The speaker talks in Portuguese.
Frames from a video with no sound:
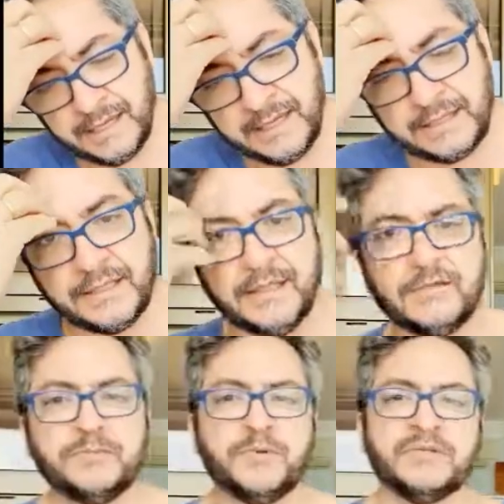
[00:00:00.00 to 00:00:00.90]

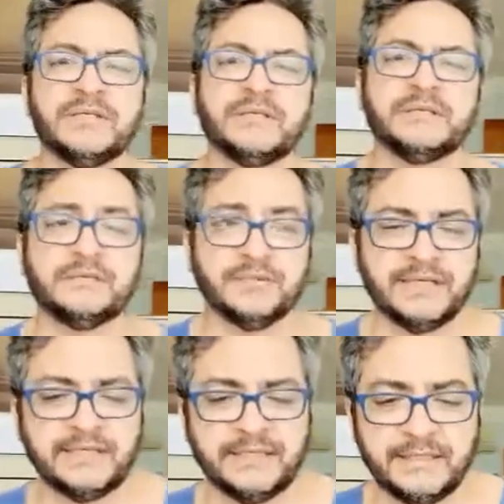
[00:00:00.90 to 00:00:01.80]
Entrando, portanto,
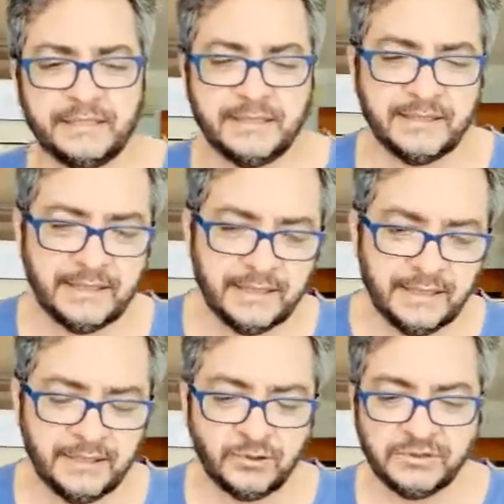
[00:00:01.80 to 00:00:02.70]
em
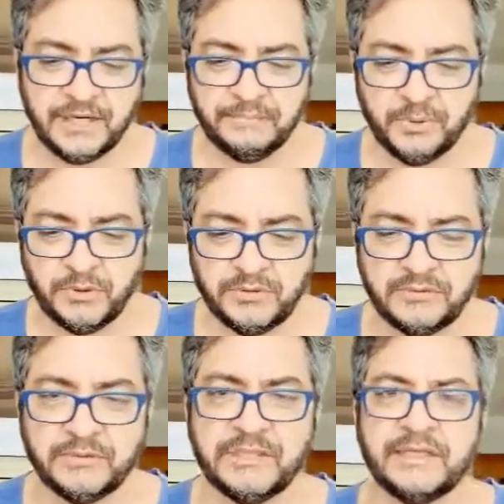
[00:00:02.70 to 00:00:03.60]
em
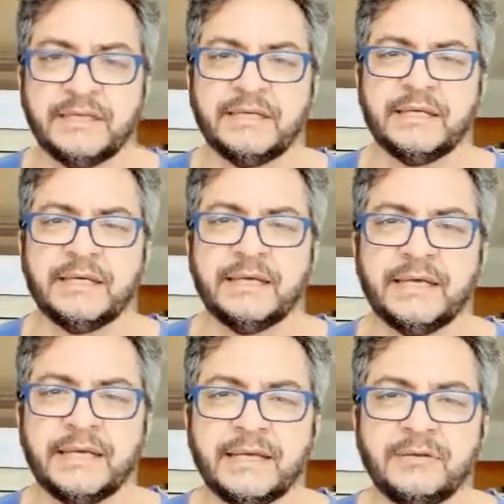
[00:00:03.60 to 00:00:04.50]
contraponto, e,
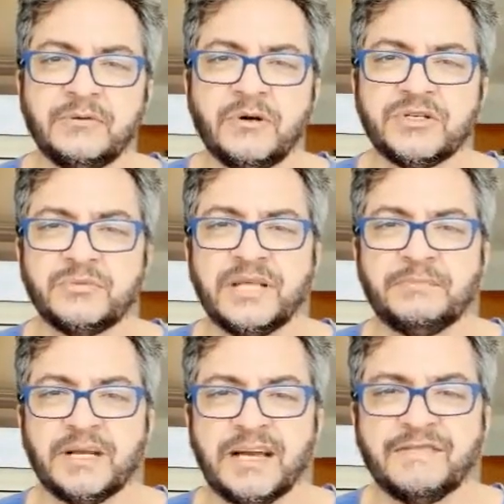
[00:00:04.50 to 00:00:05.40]
é, eu não gosto muito da
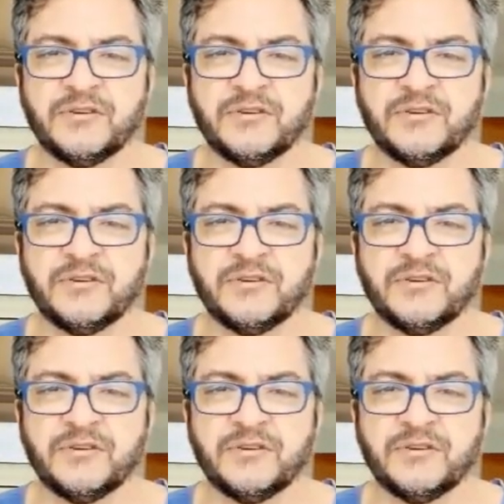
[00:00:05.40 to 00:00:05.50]
palavra